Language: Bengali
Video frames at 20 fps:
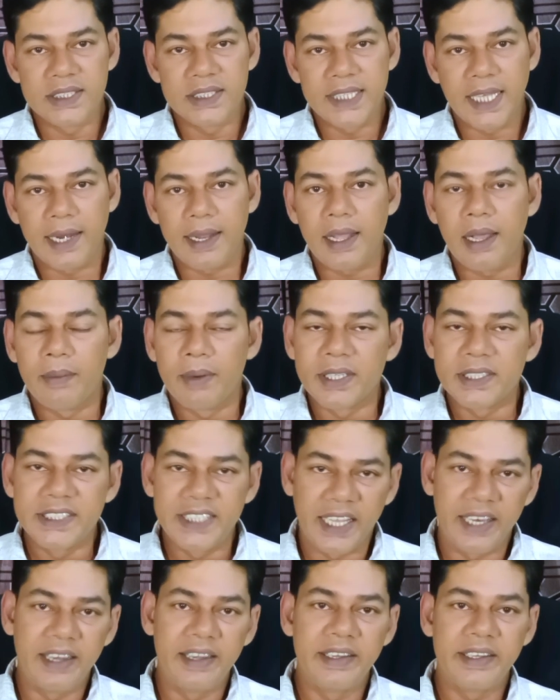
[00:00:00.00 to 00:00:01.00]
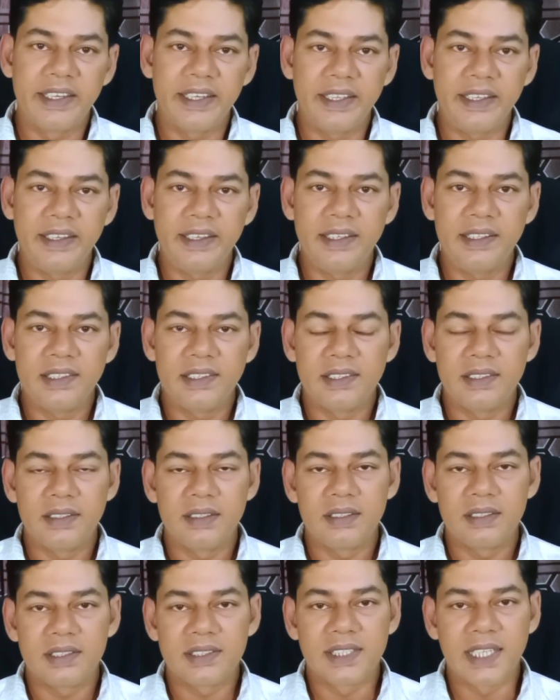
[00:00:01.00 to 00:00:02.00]
যারা আমার চ্যানেলটি
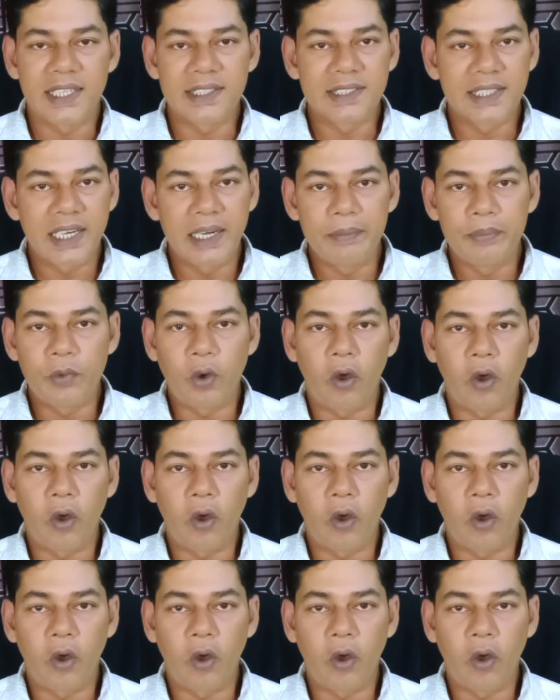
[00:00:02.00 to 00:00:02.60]
সাবস্ক্রাইব